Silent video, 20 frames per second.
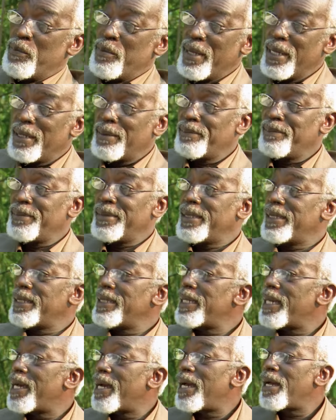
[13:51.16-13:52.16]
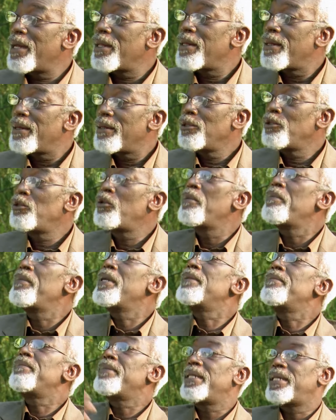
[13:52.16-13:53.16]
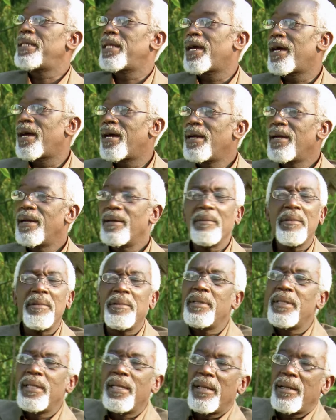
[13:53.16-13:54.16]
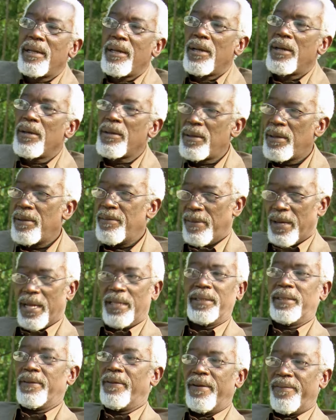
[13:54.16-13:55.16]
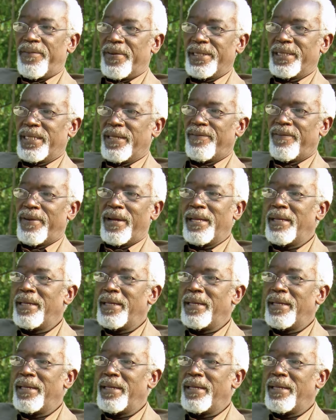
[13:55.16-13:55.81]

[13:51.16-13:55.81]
000 milliards. 2 000 milliards. En France CFA. En, en France pas.